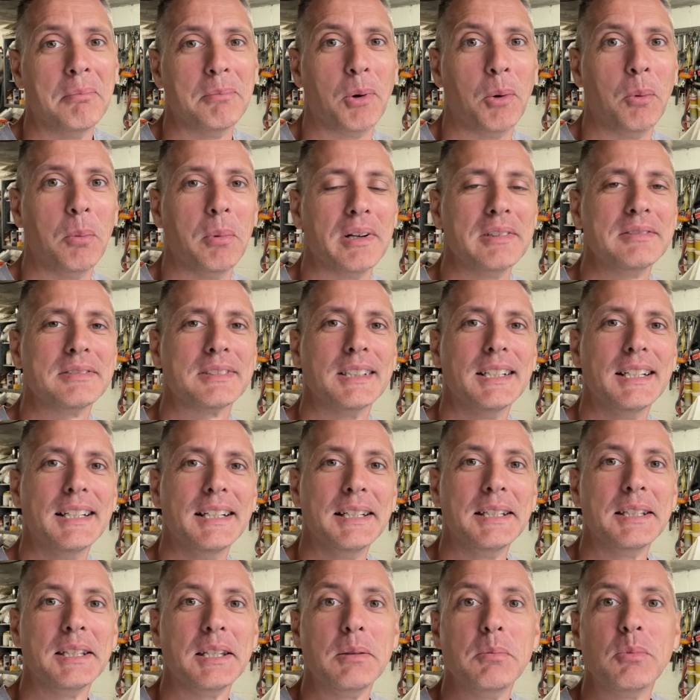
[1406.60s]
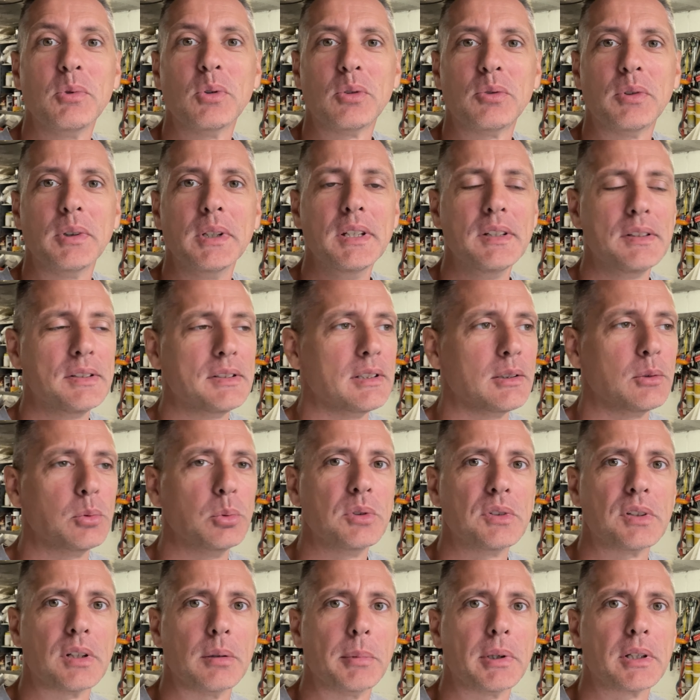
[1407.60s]
bon bref, ils me l'ont envoyé, c'est cool,
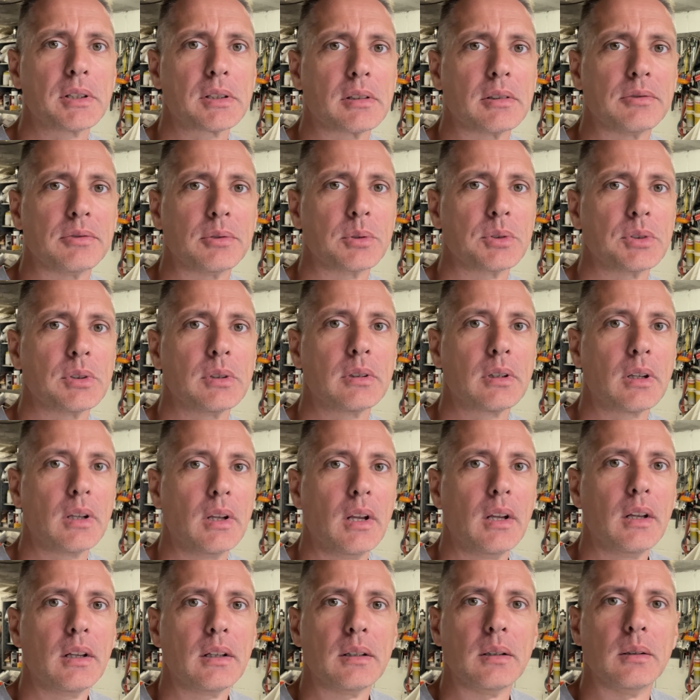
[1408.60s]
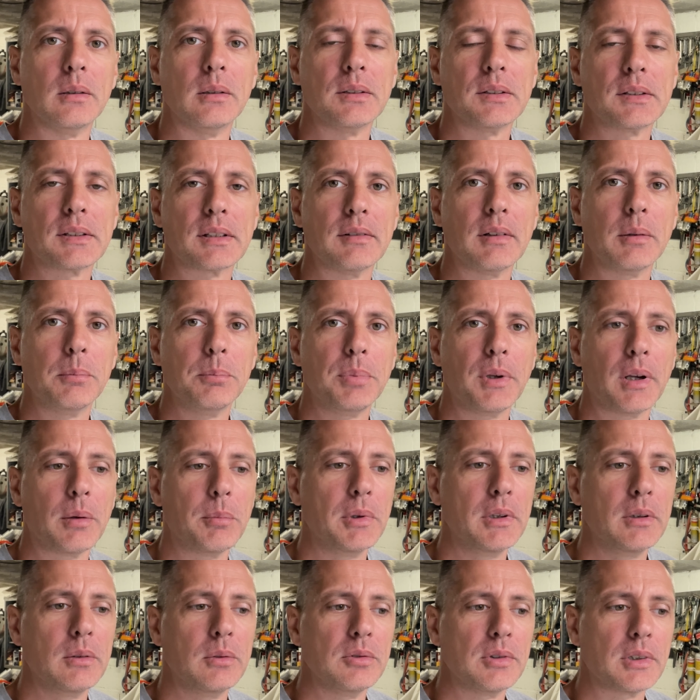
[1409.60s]
ça marche, ça fonctionne. ça va me
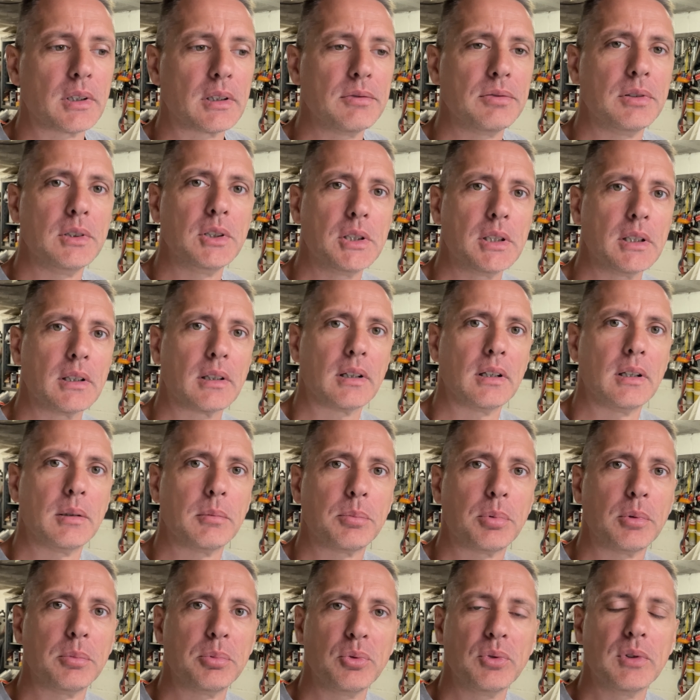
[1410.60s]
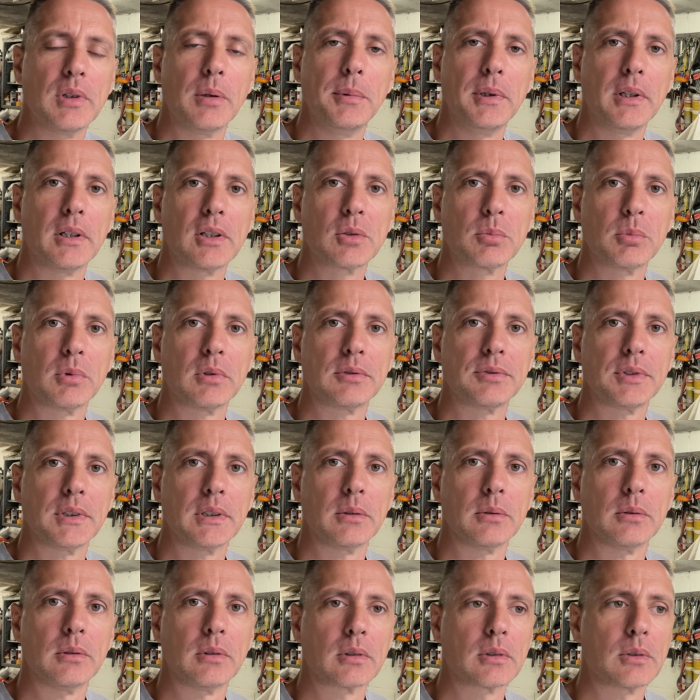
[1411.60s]
permettre de réfléchir à un peu plus d'aménagement en fait
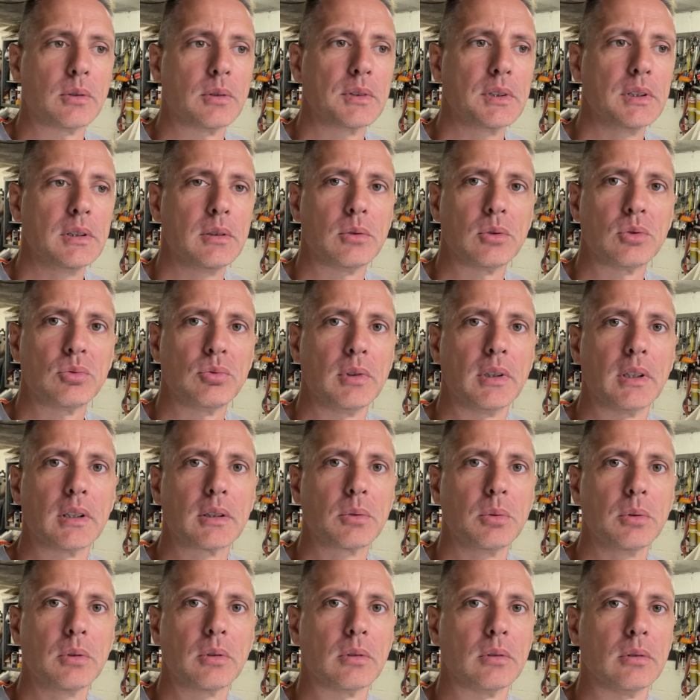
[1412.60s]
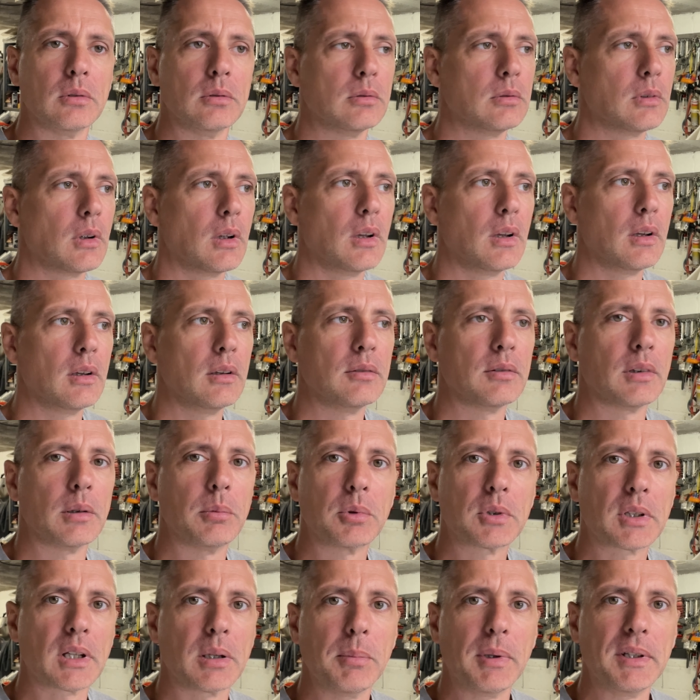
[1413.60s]
dans le transit. Je voulais un truc vraiment
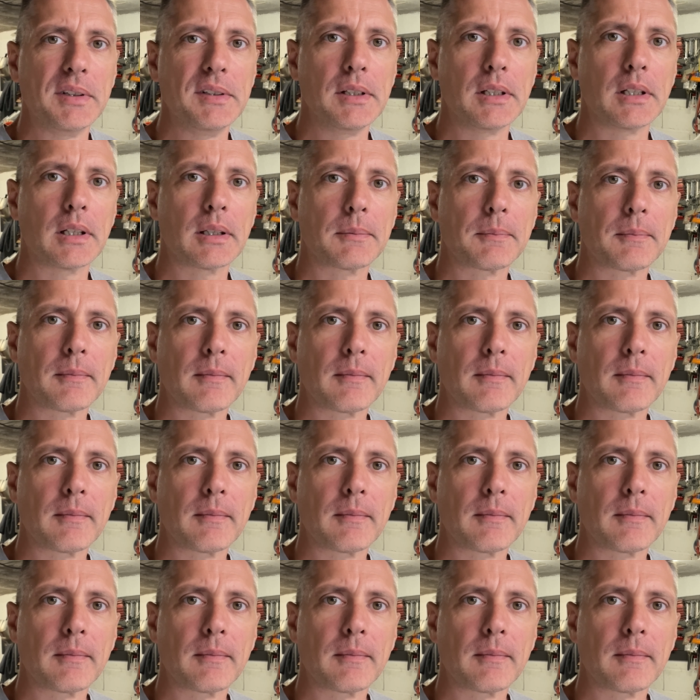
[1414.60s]
très basique.